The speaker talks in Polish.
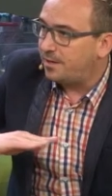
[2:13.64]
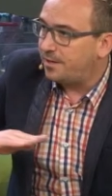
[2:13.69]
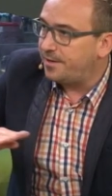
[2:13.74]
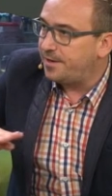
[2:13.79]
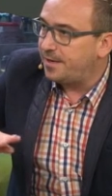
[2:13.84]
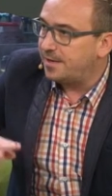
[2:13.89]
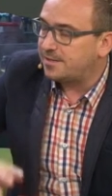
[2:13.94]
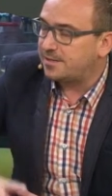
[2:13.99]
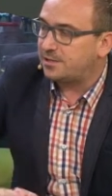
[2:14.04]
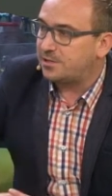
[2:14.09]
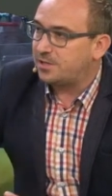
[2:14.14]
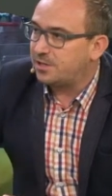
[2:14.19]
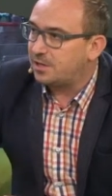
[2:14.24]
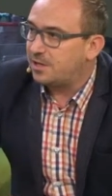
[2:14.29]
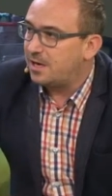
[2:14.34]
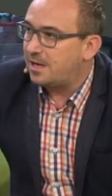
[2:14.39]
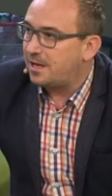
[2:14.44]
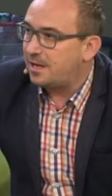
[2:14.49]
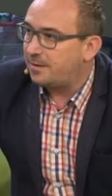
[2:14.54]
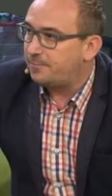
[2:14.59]
na
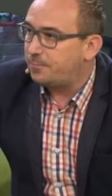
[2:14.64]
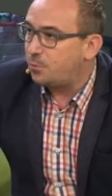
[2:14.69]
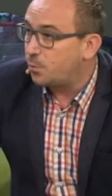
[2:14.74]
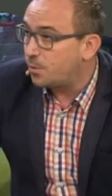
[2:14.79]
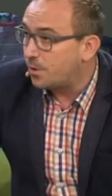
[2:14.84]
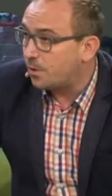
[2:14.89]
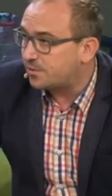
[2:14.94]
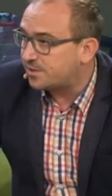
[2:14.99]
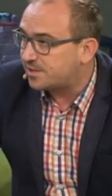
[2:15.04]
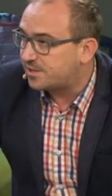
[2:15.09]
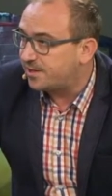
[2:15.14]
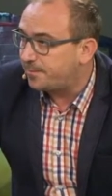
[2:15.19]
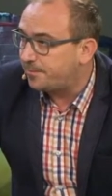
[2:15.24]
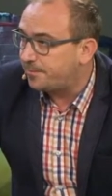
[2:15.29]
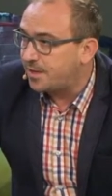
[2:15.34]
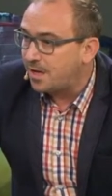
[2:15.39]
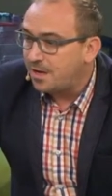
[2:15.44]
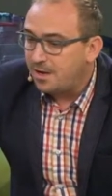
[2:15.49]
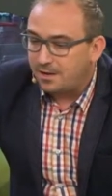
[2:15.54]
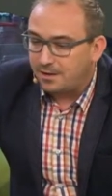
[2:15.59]
skrzydle
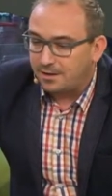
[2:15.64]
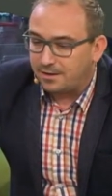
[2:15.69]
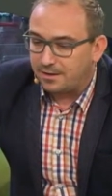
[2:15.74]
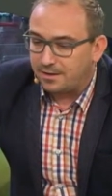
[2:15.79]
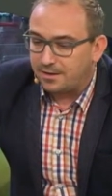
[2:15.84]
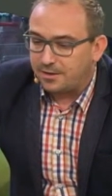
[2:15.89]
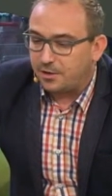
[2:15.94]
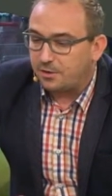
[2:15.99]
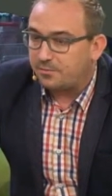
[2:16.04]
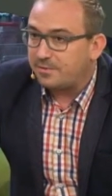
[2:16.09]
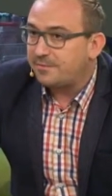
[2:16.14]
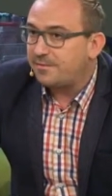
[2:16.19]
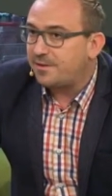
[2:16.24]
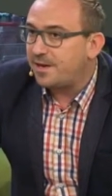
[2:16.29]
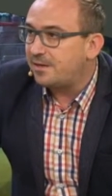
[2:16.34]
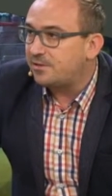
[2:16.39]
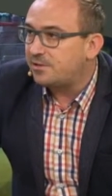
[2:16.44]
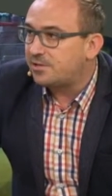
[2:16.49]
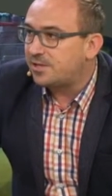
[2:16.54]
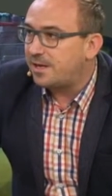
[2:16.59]
północnym. Nowe
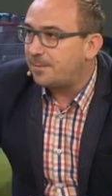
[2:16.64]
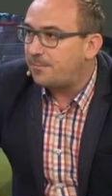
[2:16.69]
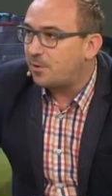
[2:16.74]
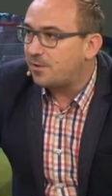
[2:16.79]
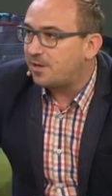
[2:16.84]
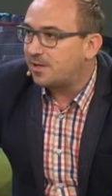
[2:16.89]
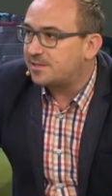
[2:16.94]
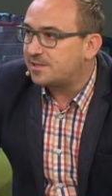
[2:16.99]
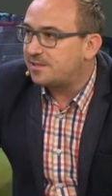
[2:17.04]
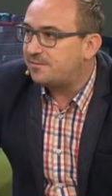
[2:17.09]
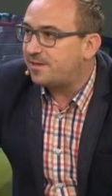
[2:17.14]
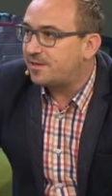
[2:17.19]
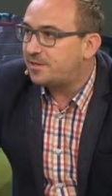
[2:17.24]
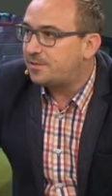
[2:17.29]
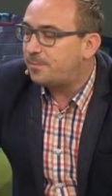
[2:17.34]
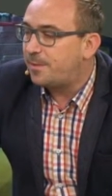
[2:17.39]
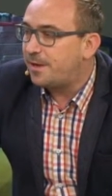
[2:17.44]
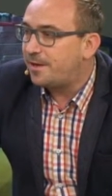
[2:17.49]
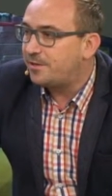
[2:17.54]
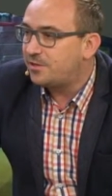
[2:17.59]
wnętrza pokazywać
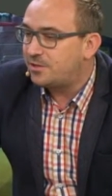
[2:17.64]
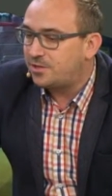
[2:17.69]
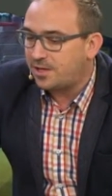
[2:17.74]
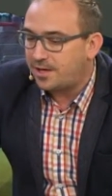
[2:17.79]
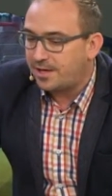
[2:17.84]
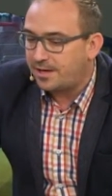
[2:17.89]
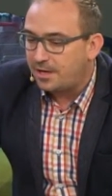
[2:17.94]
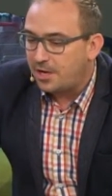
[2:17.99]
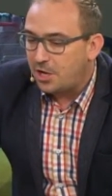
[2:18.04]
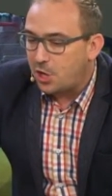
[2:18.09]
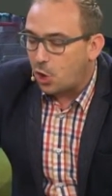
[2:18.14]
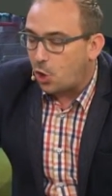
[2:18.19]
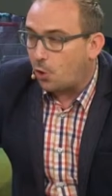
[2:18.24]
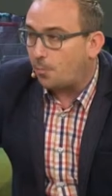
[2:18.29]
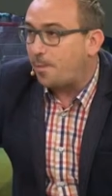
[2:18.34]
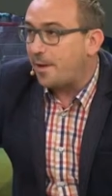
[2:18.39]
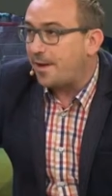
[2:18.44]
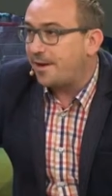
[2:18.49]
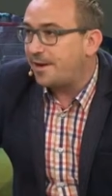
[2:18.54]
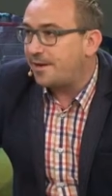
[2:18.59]
będzie
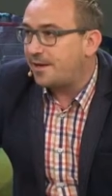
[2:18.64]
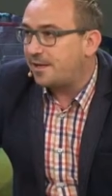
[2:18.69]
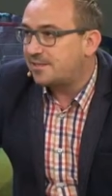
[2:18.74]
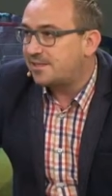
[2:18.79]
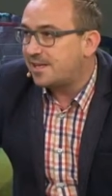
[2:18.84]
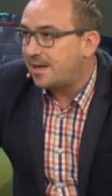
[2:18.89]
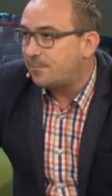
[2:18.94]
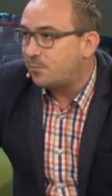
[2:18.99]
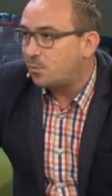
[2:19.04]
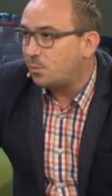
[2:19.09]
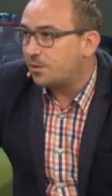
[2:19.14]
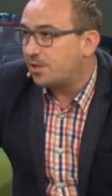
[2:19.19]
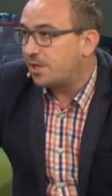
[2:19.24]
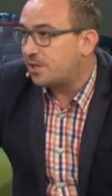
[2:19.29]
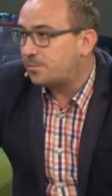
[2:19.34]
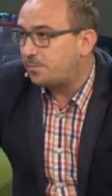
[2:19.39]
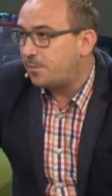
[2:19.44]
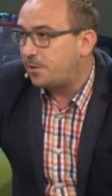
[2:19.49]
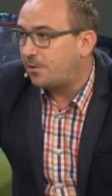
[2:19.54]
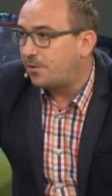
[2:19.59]
opera na zamku,
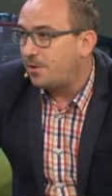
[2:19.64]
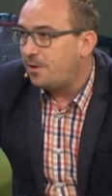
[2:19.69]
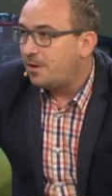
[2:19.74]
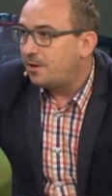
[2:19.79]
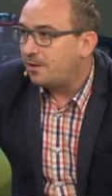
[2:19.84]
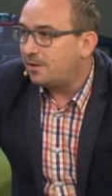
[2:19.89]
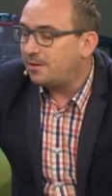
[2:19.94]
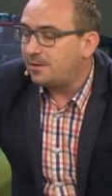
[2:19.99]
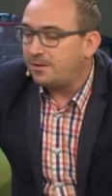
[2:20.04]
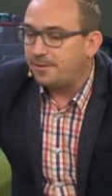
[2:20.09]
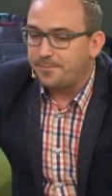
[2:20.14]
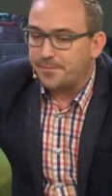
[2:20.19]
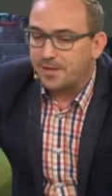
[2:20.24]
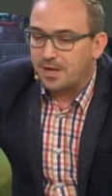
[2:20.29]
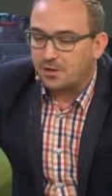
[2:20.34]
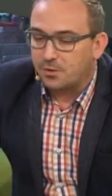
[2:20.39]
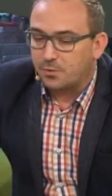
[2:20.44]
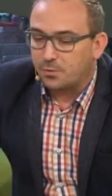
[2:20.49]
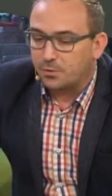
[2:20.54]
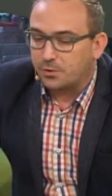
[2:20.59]
też po
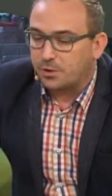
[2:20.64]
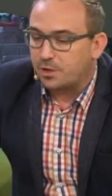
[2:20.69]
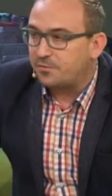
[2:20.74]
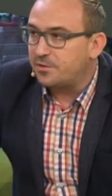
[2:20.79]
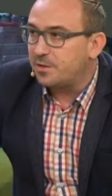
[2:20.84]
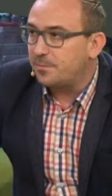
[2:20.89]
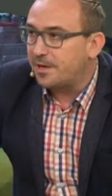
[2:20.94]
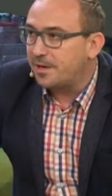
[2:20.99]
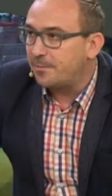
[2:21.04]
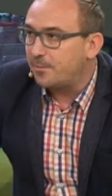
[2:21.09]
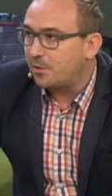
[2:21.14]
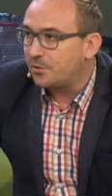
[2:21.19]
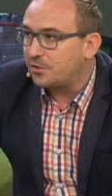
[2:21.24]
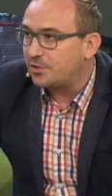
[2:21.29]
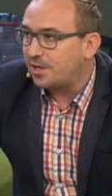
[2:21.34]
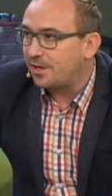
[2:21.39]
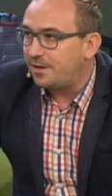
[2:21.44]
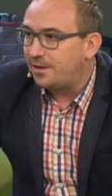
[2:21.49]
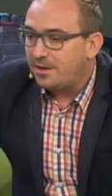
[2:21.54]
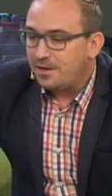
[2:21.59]
gruntownym
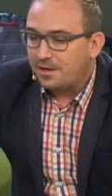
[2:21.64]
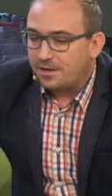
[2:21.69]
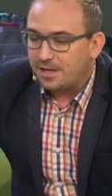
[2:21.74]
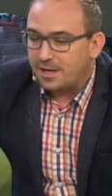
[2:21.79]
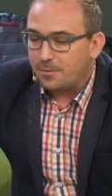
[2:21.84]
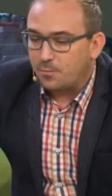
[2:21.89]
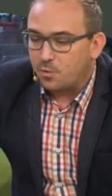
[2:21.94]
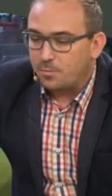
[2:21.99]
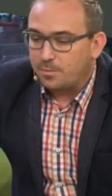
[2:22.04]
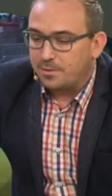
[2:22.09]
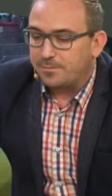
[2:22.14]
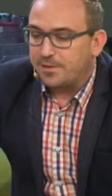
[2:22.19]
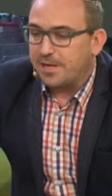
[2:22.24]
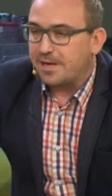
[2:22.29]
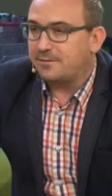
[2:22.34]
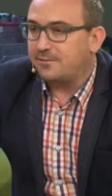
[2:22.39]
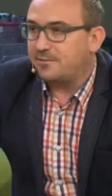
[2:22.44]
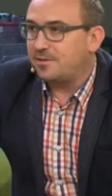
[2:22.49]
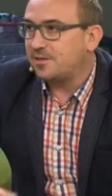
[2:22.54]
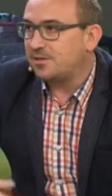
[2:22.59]
remoncie. Ja mógłbym
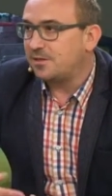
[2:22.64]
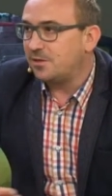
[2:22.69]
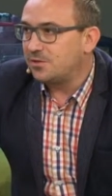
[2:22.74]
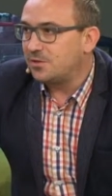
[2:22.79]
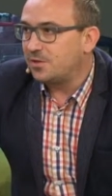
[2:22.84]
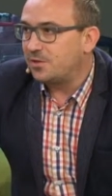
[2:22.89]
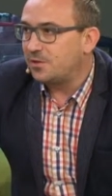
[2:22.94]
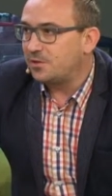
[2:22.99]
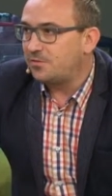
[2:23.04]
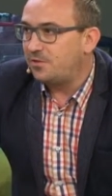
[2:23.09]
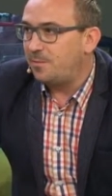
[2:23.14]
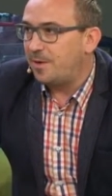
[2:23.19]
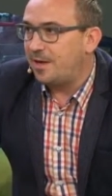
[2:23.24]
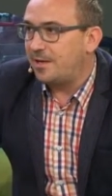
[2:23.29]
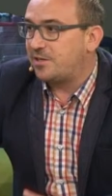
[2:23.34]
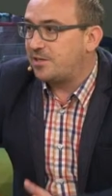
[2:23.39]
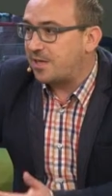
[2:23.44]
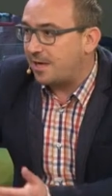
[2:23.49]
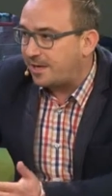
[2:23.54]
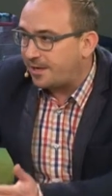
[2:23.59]
tak w nieskończoność
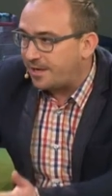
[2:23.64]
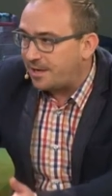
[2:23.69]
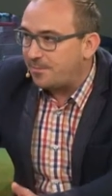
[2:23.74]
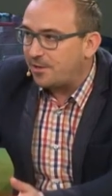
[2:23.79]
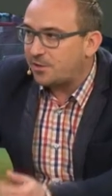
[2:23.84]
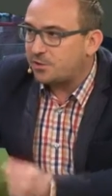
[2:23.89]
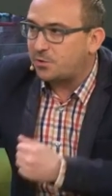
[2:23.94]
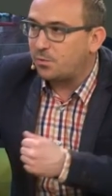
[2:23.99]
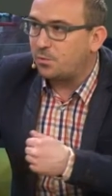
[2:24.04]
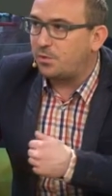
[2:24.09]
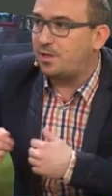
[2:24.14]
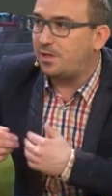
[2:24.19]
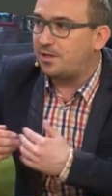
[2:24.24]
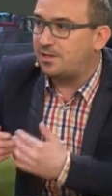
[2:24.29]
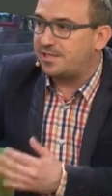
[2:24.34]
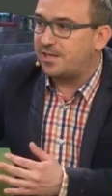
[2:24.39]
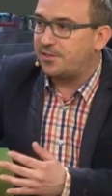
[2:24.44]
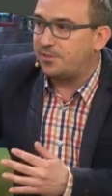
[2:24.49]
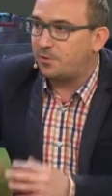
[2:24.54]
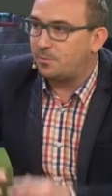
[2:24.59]
wymieniać. Akademia Sztuki i
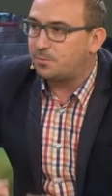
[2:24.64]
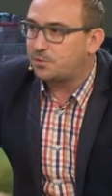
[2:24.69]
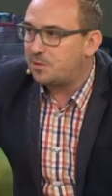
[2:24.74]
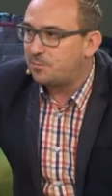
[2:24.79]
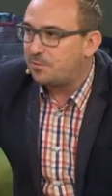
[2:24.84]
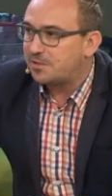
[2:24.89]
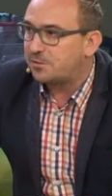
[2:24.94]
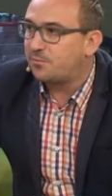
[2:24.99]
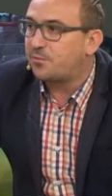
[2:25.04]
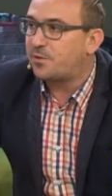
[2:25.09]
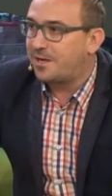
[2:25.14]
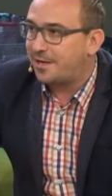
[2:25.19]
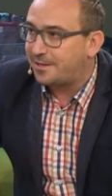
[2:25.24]
Centrum Pytanie Przemysłów tylko, czy